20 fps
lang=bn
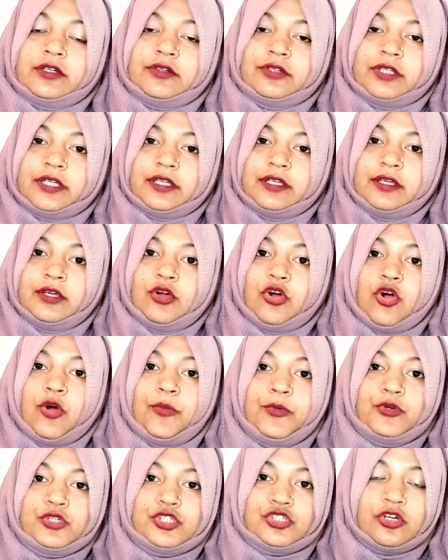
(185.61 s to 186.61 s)
করে
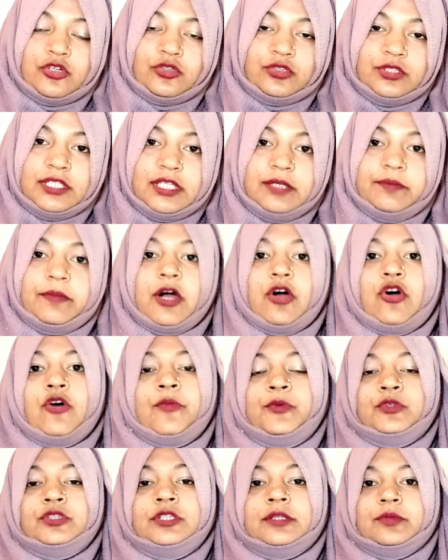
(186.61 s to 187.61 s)
অপশক্তি বা
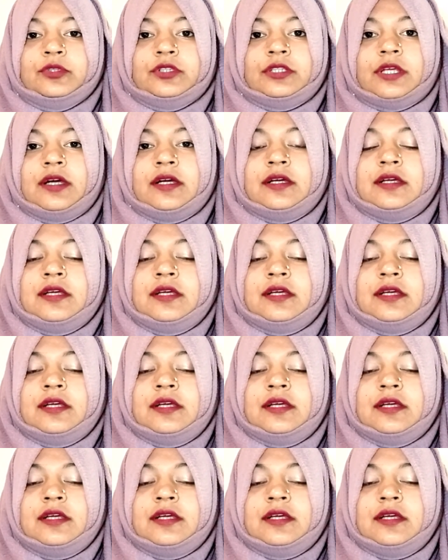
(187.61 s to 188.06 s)
অপদেবতা